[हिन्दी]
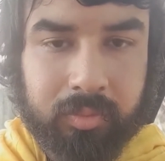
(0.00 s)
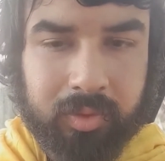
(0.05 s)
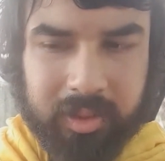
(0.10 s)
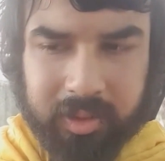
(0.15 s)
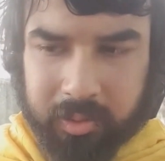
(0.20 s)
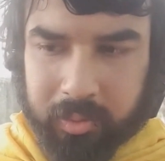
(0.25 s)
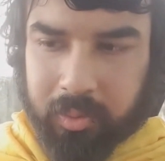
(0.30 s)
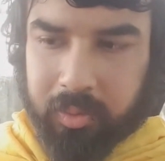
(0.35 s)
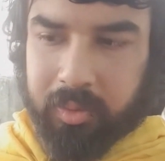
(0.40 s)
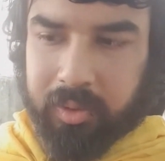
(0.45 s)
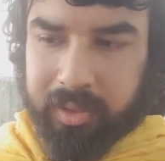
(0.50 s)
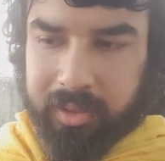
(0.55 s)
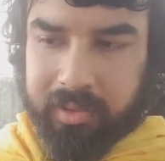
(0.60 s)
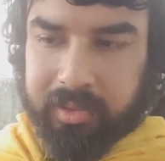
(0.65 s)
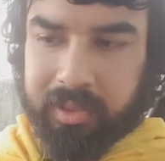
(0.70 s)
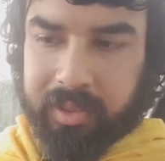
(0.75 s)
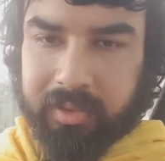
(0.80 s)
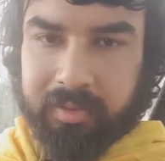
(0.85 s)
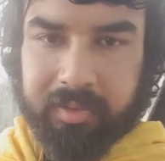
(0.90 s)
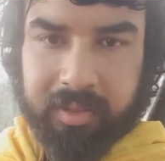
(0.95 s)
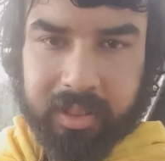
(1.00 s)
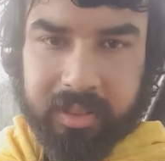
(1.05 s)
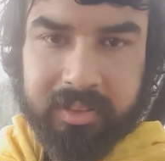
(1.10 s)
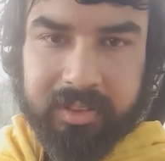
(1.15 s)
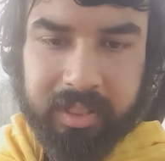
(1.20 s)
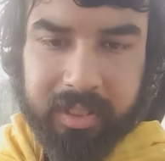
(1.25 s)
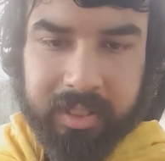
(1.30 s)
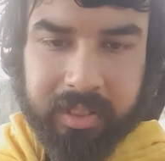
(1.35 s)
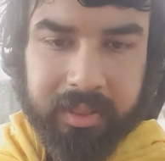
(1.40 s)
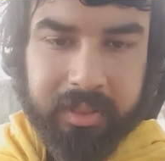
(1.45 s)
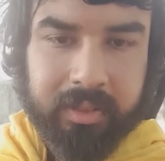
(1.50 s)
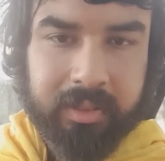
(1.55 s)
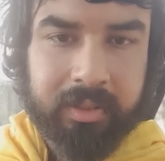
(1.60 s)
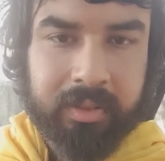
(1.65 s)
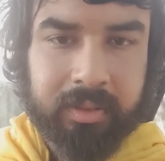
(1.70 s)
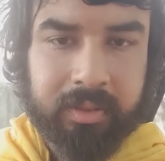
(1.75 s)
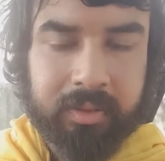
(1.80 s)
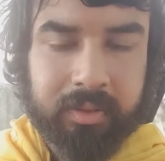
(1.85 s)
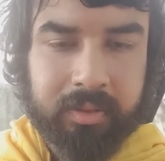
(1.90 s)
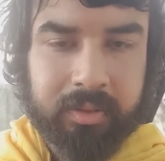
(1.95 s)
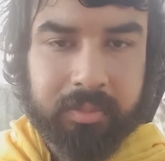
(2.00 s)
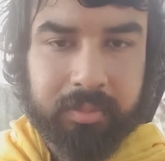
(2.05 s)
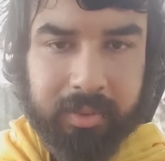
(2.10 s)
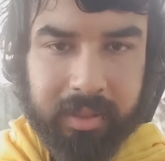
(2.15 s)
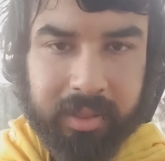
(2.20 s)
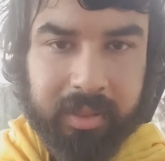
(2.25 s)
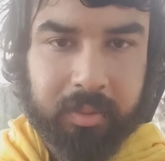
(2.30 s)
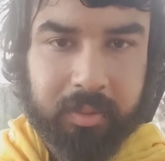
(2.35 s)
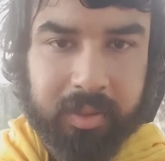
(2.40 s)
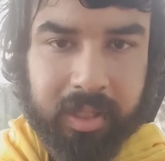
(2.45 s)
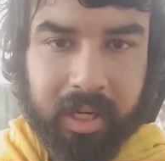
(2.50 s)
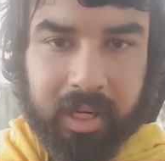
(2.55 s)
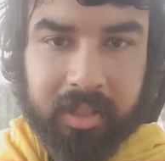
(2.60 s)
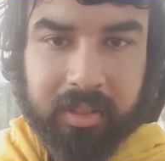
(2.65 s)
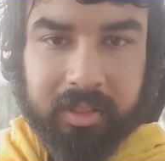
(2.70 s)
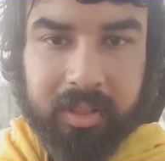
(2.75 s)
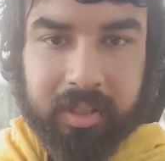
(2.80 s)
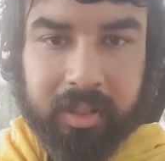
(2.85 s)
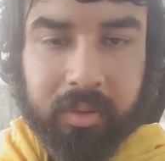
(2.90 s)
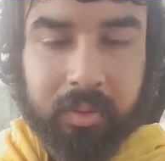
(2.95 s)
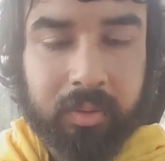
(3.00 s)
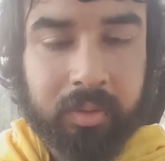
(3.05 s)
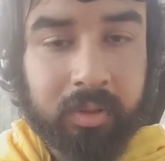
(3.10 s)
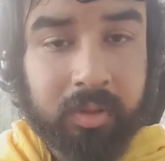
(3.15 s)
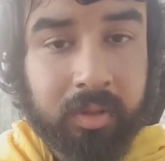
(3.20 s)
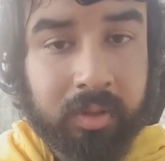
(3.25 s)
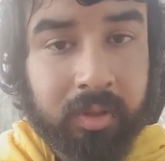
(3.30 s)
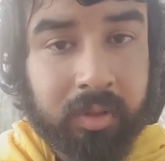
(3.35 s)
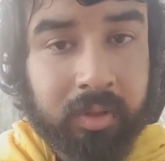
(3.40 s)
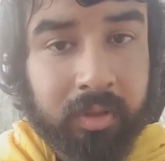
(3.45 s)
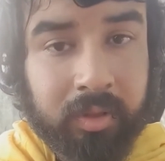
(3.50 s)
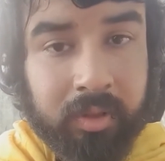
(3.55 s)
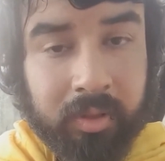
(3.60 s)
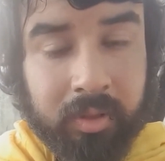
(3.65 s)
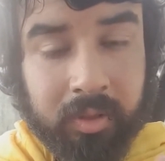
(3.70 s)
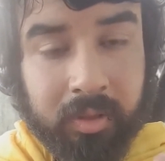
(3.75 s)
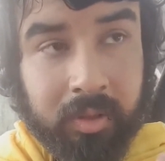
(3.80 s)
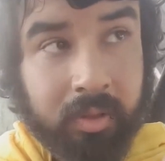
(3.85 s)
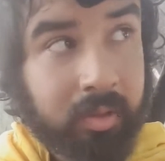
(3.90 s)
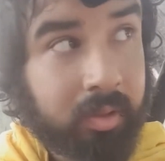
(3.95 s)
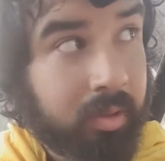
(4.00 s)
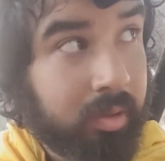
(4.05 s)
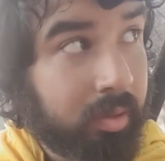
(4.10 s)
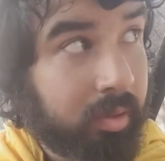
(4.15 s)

ये तो ऐसी वृक्ष है मैं एक उदाहरण दे रहा हूं